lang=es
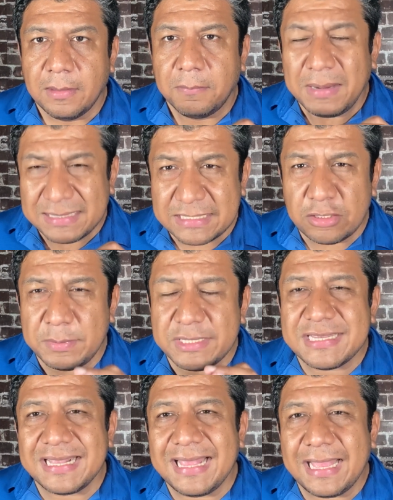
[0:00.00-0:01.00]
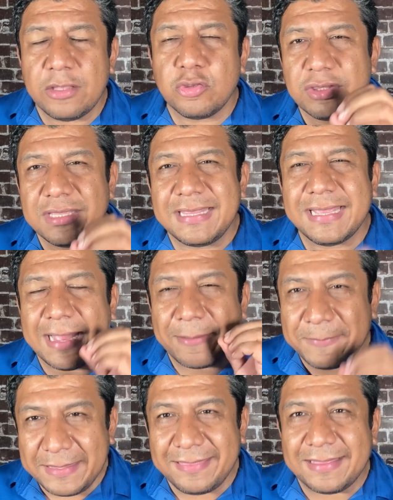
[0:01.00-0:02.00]
Marcelo Michel Leaño tiene
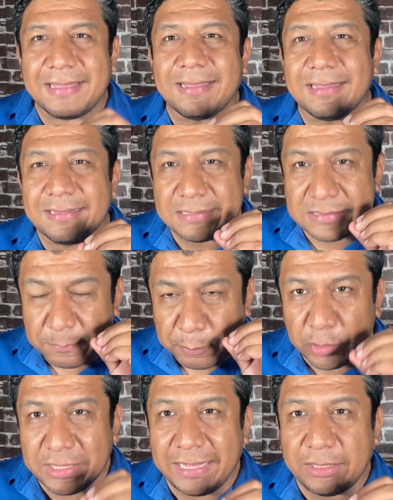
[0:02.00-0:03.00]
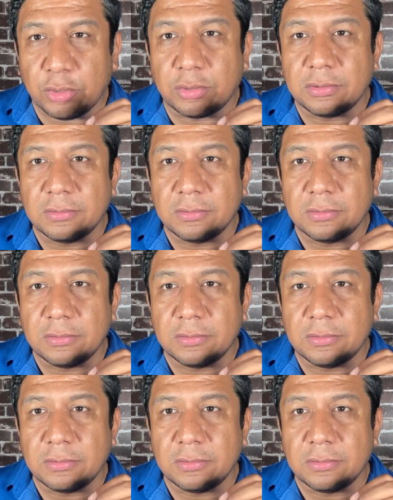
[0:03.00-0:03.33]
cabida en este proyecto.